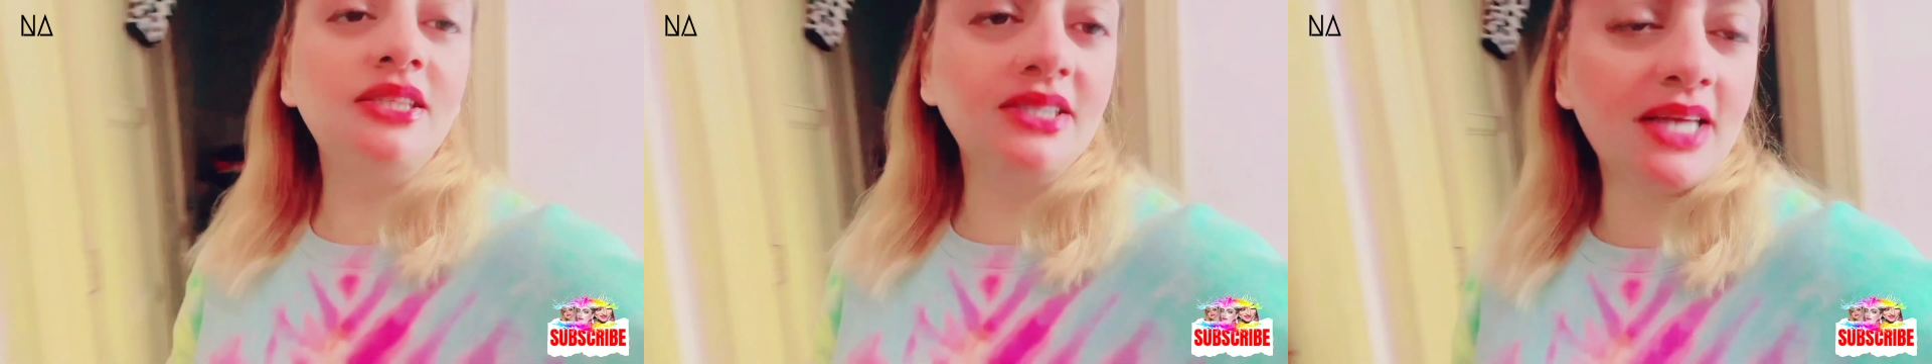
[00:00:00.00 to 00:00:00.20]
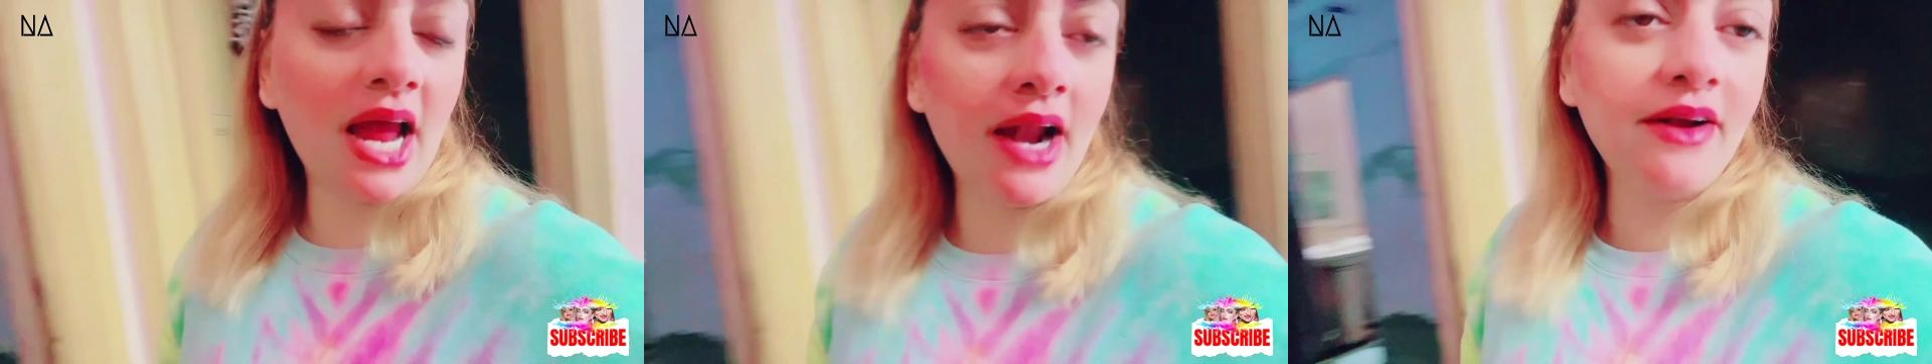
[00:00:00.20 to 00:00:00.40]

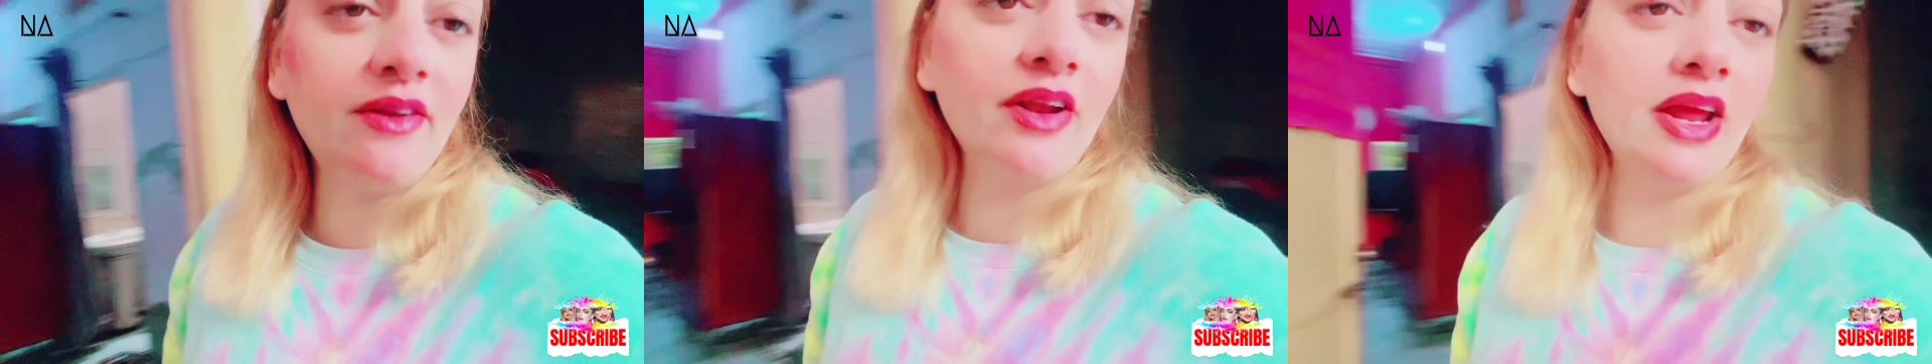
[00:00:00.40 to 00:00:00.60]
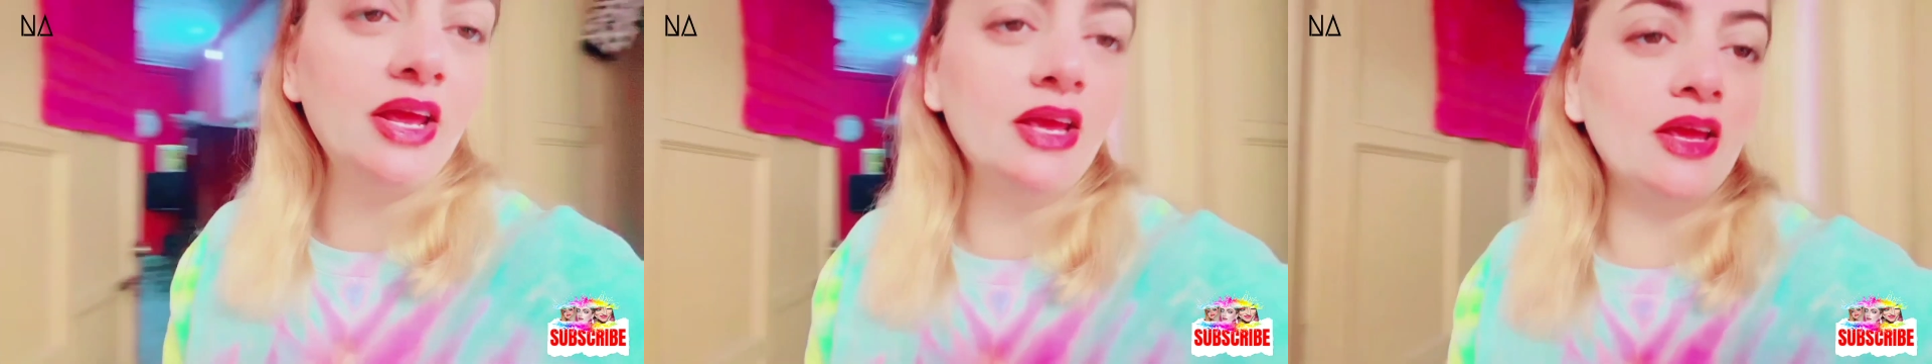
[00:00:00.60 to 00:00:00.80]

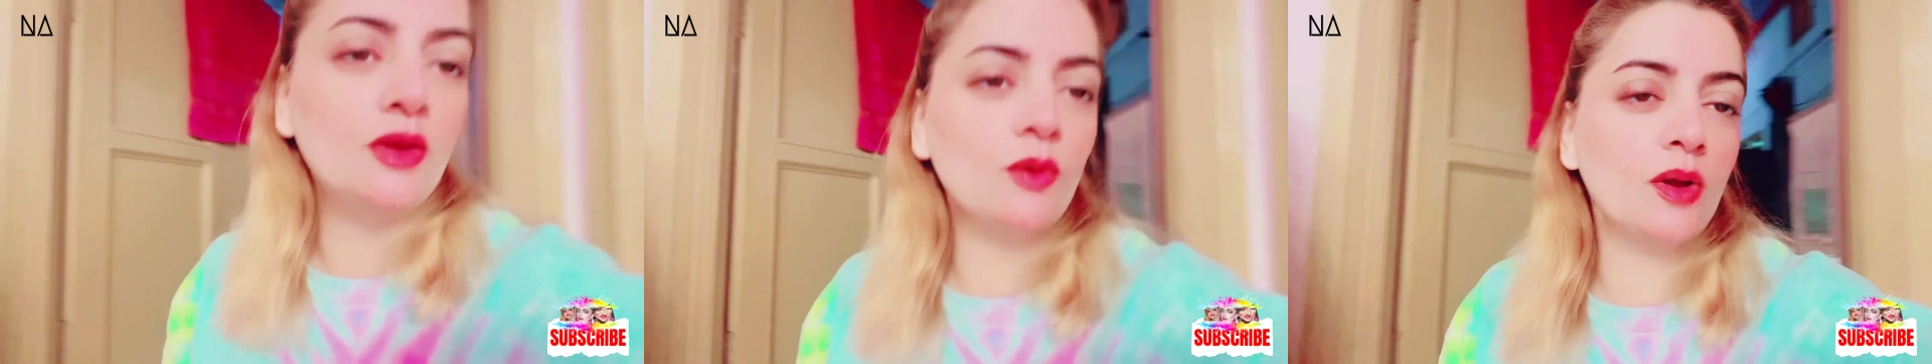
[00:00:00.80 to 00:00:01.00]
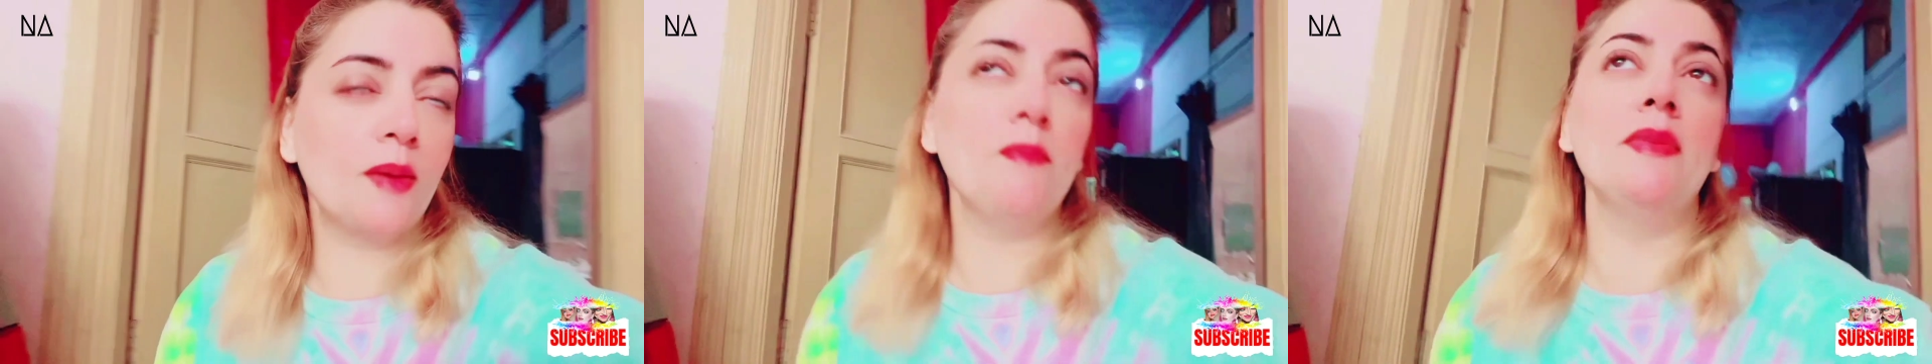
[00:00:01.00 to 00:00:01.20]
सैड रही
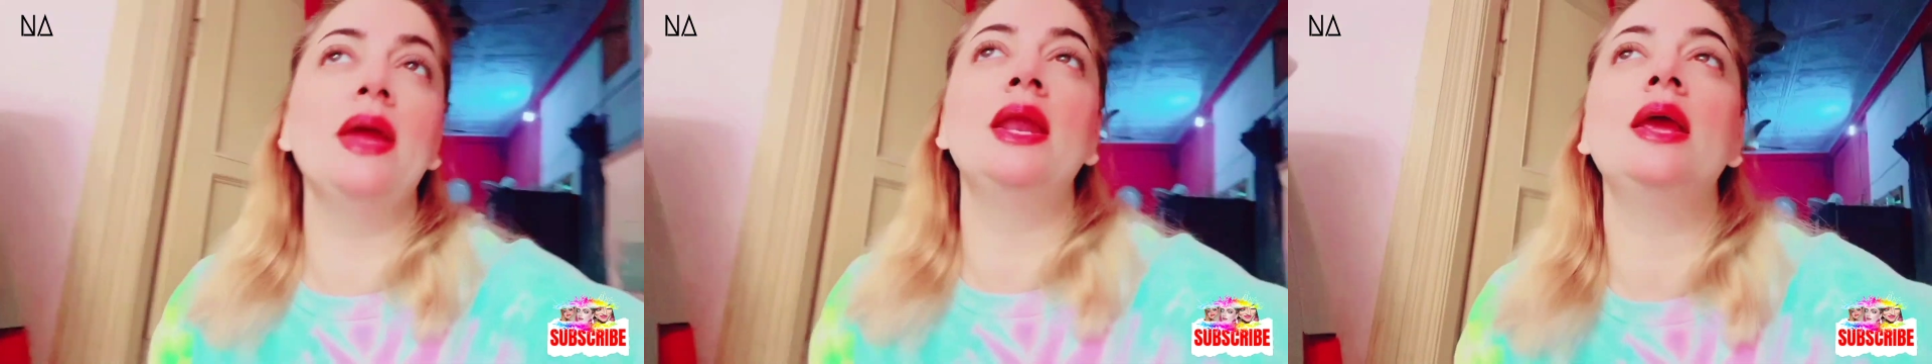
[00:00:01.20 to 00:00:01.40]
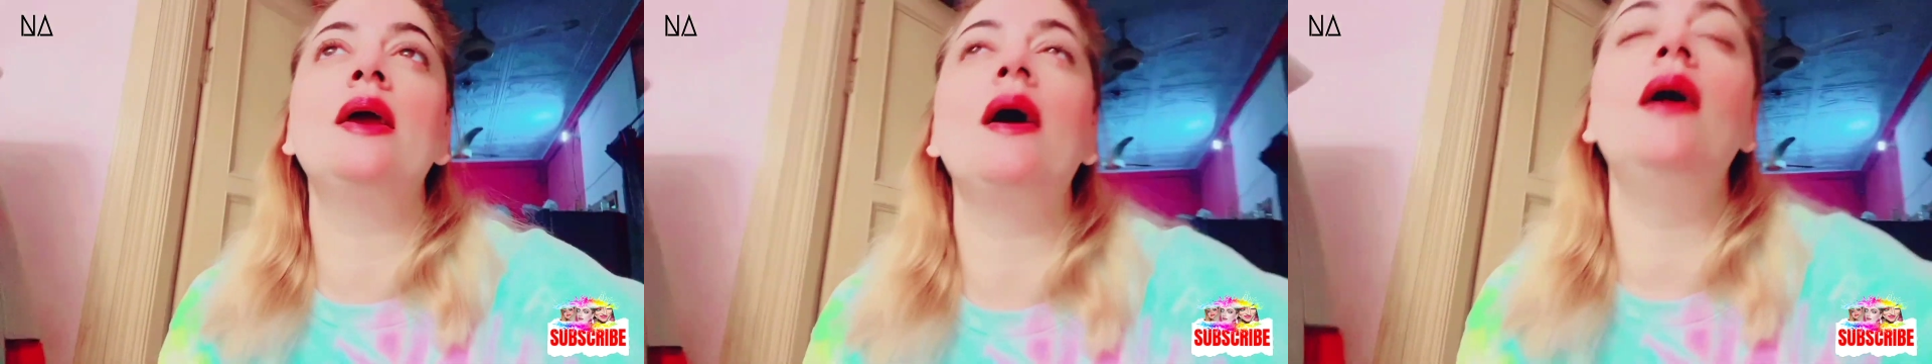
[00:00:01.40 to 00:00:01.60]
क्योंकि
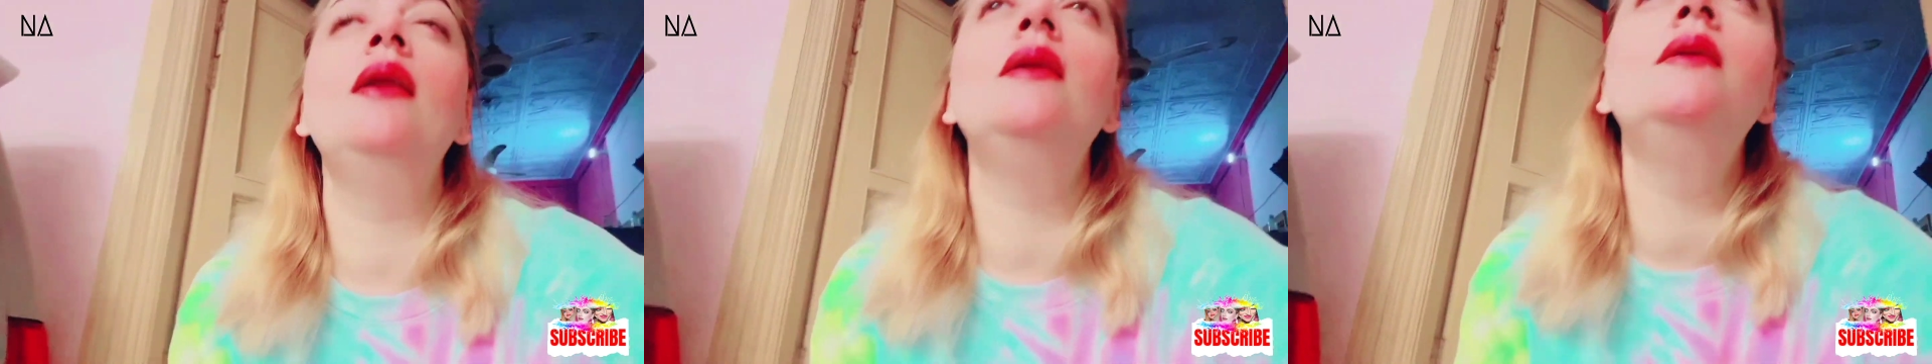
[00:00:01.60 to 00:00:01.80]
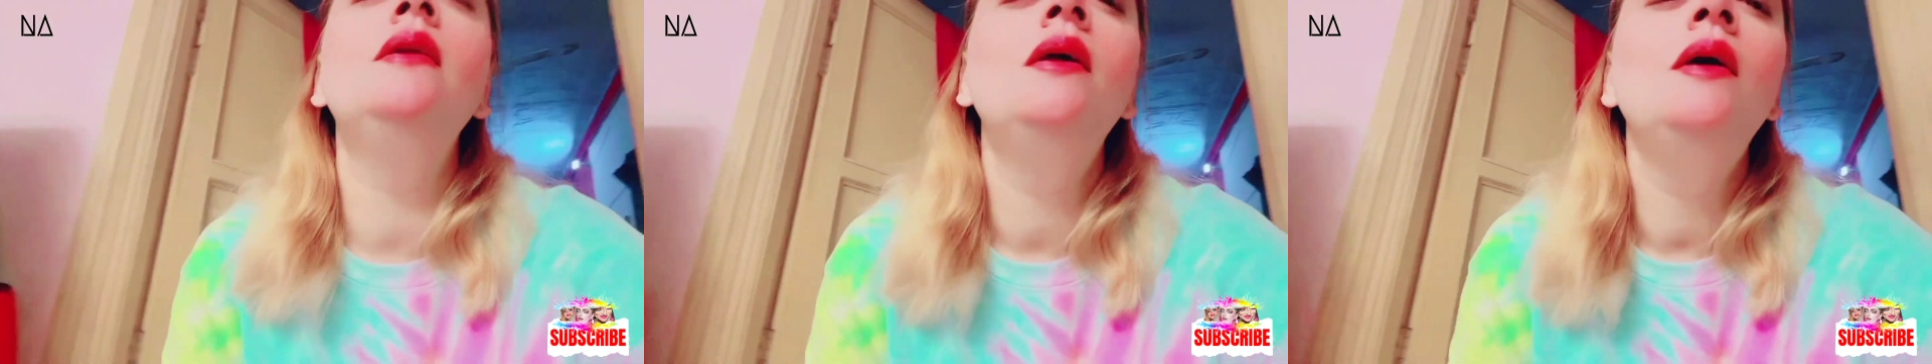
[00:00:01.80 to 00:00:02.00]
मेरी कल